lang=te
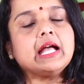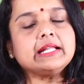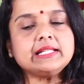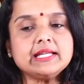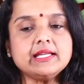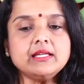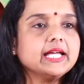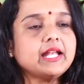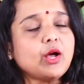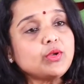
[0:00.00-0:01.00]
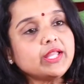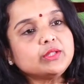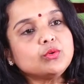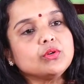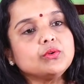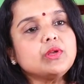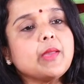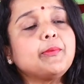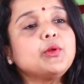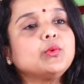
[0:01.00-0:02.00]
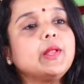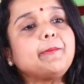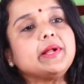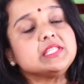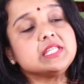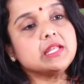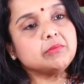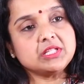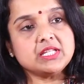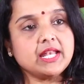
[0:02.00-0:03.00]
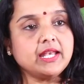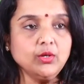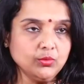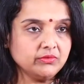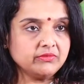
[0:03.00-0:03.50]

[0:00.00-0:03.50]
అయితే రాహుకేతువులో ఇప్పుడు కూడా పద్దెనిమిది నెలలు